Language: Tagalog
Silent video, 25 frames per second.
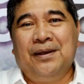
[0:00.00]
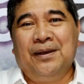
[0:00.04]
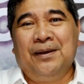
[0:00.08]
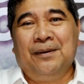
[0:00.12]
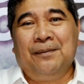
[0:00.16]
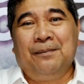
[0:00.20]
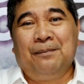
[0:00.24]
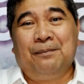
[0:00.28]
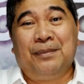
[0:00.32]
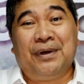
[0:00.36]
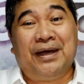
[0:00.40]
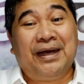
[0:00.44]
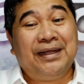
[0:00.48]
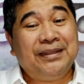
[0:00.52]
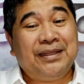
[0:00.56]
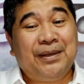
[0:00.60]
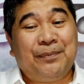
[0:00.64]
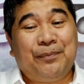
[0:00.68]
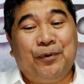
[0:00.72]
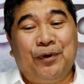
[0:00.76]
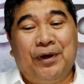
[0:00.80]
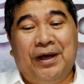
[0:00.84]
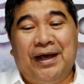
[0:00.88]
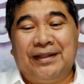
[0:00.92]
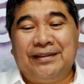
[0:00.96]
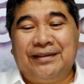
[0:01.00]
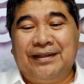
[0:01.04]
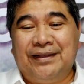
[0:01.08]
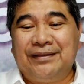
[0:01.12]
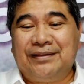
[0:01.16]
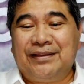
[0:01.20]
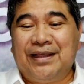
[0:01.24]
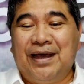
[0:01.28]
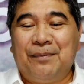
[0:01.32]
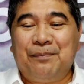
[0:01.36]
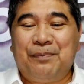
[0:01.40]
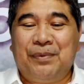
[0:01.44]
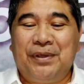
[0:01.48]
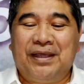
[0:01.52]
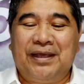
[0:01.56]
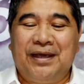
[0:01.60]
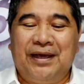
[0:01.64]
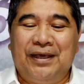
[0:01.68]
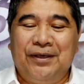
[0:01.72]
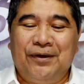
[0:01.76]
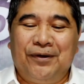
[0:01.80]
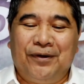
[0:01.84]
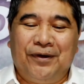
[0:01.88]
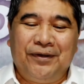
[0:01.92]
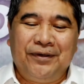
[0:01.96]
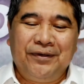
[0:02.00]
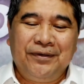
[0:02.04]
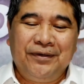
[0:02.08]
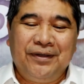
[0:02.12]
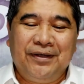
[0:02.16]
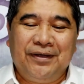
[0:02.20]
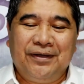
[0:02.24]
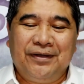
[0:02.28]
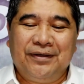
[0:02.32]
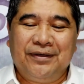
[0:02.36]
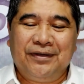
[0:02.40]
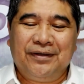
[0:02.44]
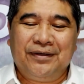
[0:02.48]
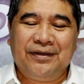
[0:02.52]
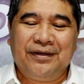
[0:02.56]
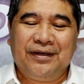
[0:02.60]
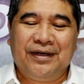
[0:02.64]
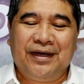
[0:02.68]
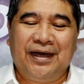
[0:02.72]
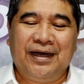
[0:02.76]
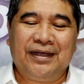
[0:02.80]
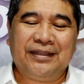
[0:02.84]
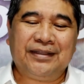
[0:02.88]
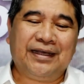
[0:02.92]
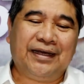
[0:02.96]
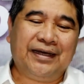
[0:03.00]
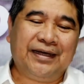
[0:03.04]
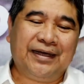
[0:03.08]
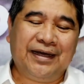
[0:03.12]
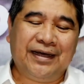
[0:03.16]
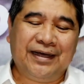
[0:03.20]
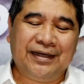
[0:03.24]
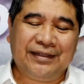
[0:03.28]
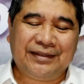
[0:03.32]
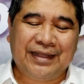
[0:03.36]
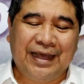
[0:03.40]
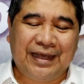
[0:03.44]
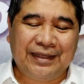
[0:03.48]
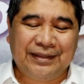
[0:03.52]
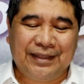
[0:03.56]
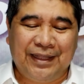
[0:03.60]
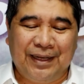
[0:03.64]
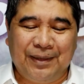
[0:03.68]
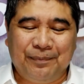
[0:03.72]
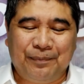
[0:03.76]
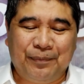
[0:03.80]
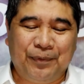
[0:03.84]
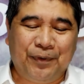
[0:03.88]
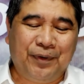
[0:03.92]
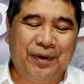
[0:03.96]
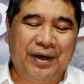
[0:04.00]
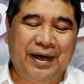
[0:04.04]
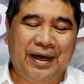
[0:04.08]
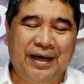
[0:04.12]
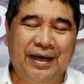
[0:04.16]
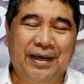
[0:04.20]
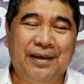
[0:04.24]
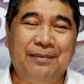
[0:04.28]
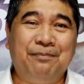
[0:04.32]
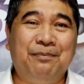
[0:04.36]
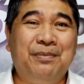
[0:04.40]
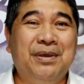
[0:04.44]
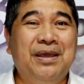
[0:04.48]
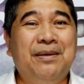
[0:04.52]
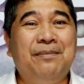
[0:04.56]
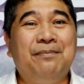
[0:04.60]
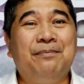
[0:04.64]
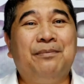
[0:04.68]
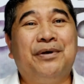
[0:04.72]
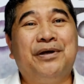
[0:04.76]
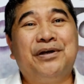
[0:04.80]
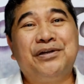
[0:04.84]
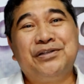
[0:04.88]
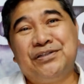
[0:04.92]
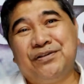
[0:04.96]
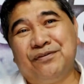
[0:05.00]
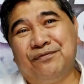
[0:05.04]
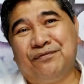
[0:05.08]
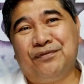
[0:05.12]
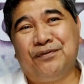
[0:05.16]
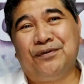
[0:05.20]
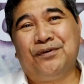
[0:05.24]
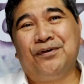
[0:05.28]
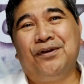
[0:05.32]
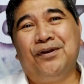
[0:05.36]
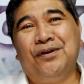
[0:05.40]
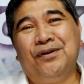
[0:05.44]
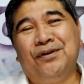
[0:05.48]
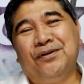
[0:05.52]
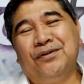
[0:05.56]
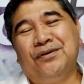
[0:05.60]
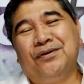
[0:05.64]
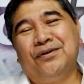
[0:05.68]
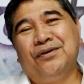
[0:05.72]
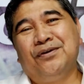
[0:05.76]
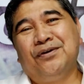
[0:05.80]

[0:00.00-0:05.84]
Maganda pong ating topic ngayon at ang uh, title po ay Be Merciful